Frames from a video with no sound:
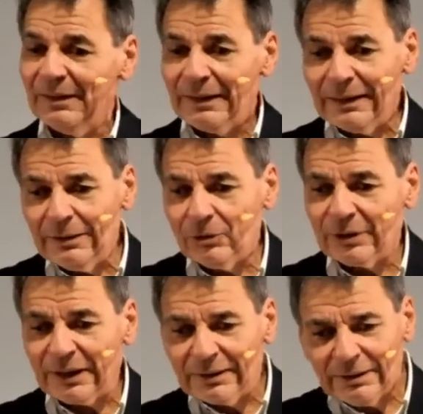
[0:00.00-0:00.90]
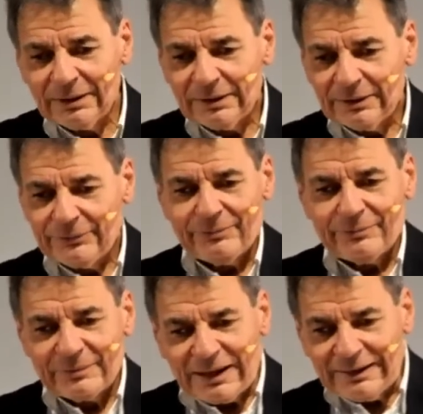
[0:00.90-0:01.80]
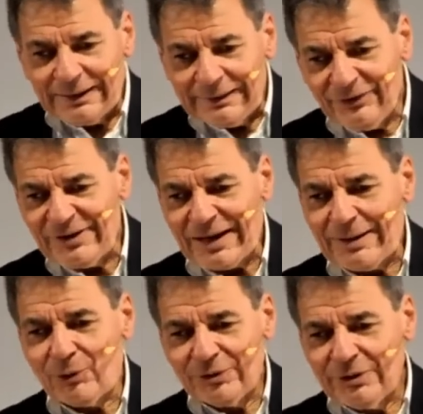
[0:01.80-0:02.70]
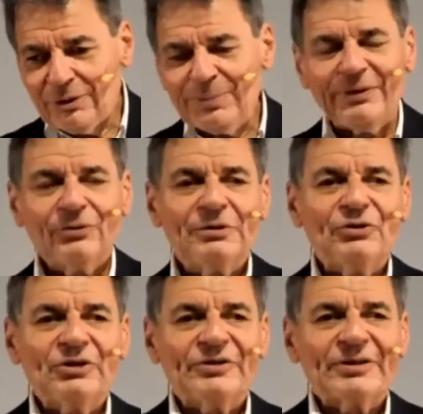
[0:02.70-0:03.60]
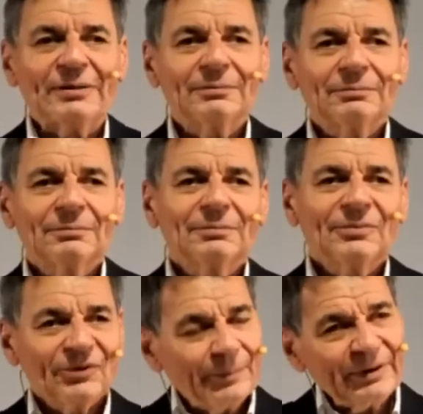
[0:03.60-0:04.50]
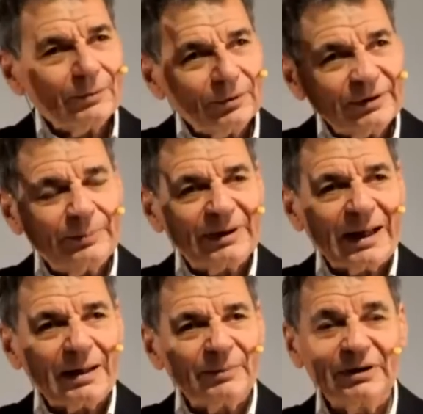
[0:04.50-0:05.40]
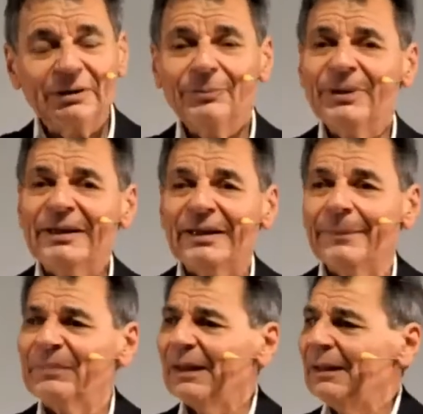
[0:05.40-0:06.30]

Allora, analizziamo il complesso di Giza Sapete quello delle piramidi? Perché?